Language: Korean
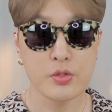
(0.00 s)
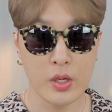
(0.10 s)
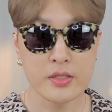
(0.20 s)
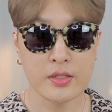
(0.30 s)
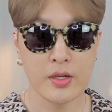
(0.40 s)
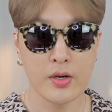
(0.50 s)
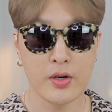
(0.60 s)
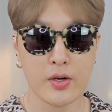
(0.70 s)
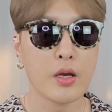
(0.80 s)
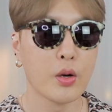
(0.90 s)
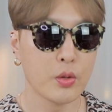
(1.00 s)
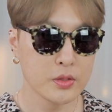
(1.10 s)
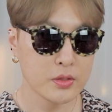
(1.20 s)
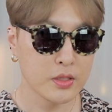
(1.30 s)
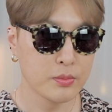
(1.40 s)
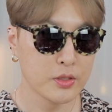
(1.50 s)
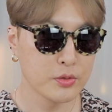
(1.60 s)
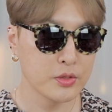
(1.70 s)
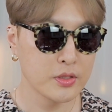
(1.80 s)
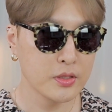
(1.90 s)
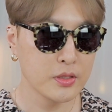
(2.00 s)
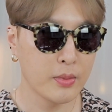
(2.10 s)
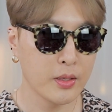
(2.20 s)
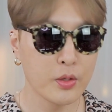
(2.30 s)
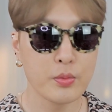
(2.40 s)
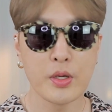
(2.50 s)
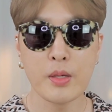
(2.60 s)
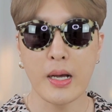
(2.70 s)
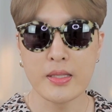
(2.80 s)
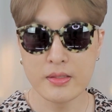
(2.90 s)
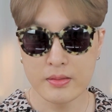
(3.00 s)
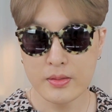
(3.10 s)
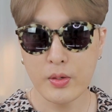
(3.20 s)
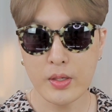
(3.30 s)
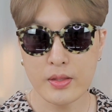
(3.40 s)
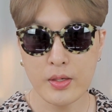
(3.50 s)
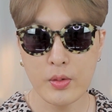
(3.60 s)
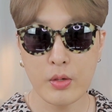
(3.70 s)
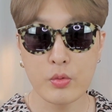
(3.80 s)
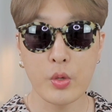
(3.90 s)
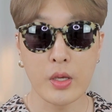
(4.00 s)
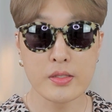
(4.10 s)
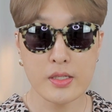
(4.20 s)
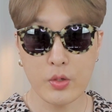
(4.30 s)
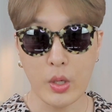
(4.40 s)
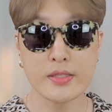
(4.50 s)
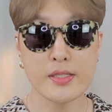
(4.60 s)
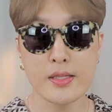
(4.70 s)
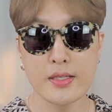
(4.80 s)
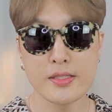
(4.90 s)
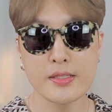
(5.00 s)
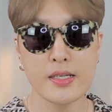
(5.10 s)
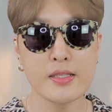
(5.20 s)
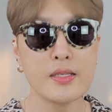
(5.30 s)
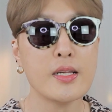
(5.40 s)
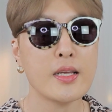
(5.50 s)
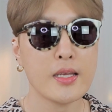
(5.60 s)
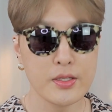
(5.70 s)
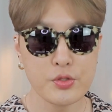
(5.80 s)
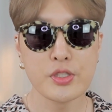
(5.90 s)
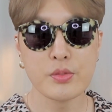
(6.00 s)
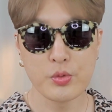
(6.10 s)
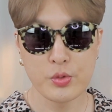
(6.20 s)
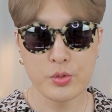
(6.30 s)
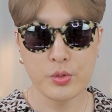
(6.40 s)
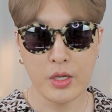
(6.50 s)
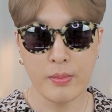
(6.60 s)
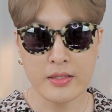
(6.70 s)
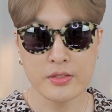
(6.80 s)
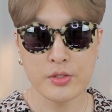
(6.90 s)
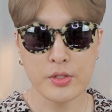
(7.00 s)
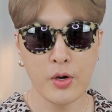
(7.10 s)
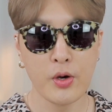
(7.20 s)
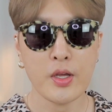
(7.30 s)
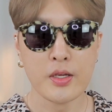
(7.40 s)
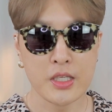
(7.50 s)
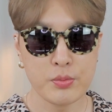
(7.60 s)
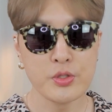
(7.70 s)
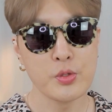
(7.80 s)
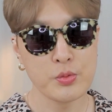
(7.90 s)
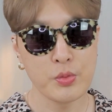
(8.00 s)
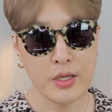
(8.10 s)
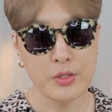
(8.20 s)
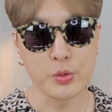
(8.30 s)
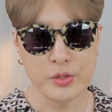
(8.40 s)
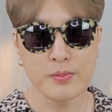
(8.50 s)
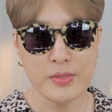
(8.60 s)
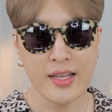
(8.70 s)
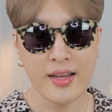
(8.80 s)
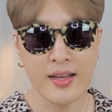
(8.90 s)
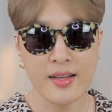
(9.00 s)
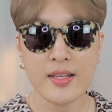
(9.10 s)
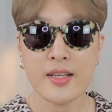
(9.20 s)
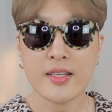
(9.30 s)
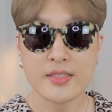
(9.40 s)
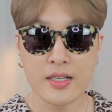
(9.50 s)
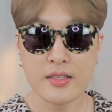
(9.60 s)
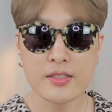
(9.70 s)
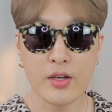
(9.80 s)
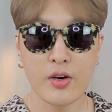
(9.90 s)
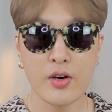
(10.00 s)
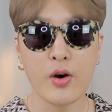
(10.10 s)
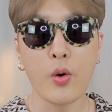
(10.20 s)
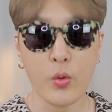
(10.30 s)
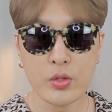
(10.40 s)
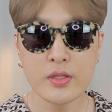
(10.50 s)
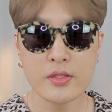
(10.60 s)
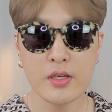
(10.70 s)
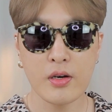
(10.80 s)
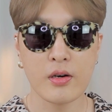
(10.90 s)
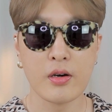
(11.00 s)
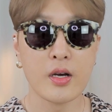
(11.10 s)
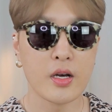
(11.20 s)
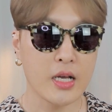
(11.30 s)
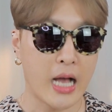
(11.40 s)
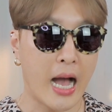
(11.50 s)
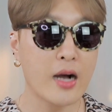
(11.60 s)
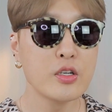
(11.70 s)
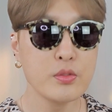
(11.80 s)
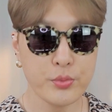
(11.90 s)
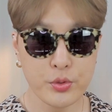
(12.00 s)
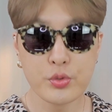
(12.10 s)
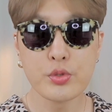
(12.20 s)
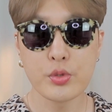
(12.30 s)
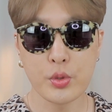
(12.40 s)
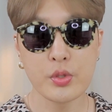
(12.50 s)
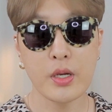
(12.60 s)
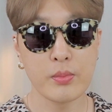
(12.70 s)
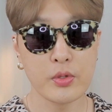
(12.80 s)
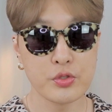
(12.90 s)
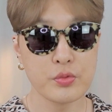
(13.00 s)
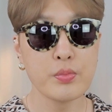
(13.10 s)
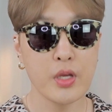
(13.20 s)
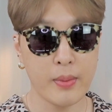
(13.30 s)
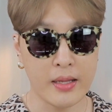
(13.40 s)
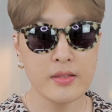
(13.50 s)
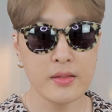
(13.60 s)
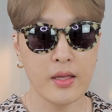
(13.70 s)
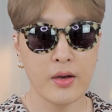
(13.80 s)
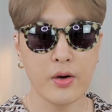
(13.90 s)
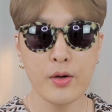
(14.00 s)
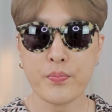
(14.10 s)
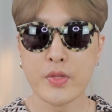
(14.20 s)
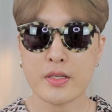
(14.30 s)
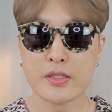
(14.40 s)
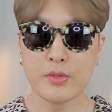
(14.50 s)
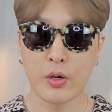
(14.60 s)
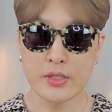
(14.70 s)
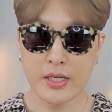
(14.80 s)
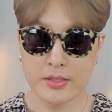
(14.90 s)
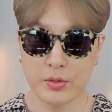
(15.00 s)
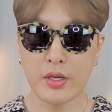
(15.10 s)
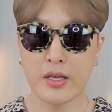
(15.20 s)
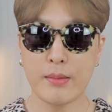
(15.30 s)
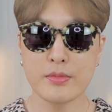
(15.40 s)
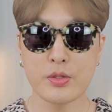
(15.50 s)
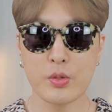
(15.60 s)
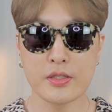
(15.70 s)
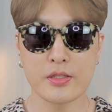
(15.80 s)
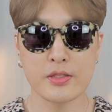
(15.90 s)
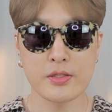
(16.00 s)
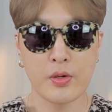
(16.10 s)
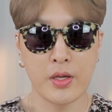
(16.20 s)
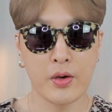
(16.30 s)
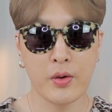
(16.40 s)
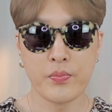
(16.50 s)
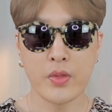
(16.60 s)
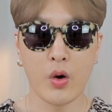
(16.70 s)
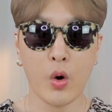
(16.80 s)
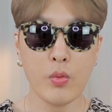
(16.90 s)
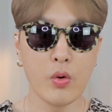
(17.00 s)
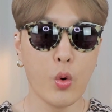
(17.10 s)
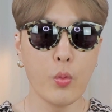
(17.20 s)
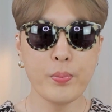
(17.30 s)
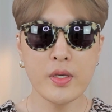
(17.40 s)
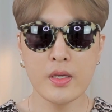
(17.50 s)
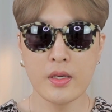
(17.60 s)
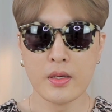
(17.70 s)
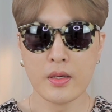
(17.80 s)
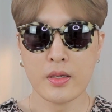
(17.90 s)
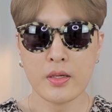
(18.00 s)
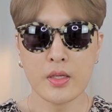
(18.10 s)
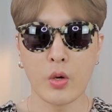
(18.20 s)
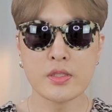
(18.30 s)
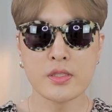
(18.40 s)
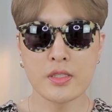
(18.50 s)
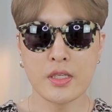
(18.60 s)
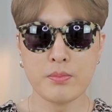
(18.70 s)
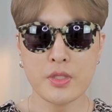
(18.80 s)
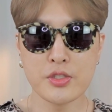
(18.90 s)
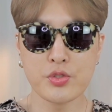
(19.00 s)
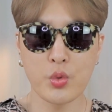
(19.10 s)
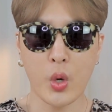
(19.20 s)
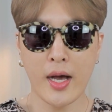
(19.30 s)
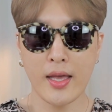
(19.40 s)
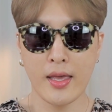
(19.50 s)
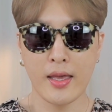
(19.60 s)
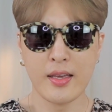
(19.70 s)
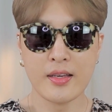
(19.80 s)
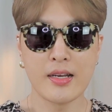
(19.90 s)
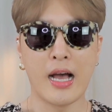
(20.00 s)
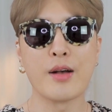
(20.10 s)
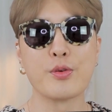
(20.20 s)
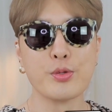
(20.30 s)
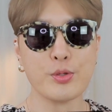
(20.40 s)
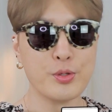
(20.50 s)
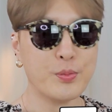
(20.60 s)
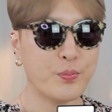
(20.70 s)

좋았어요. 진짜 김기수씨 메이크업 되게 많이 늘은 것 같아요 라고 굉장히 과찬에 칭찬을 해주시는 분들도 되게 많으셔서 기분이 요즘 되게 좋습니다. 자, 그래서 오늘은요 가을 뮤트 톤을 한번 준비해 봤는데요, 지금 영상에서 되게 깜짝 놀라셨을 거예요. 어머, 호피 역시 김기수는 과해 라고